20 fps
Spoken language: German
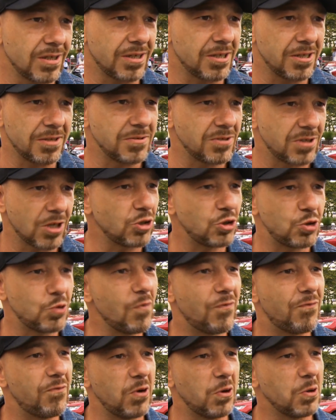das ist ein
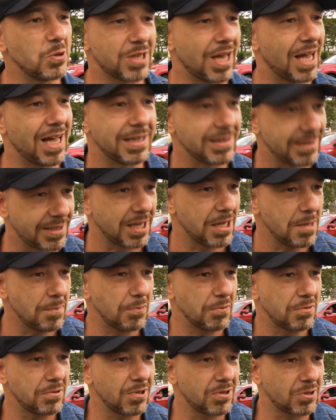stufenloser Antrieb,
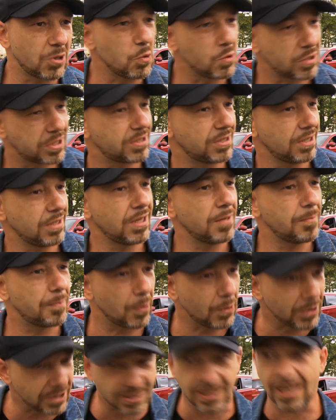da druckt es in die
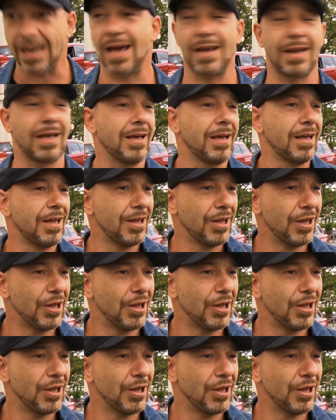Polstern eine.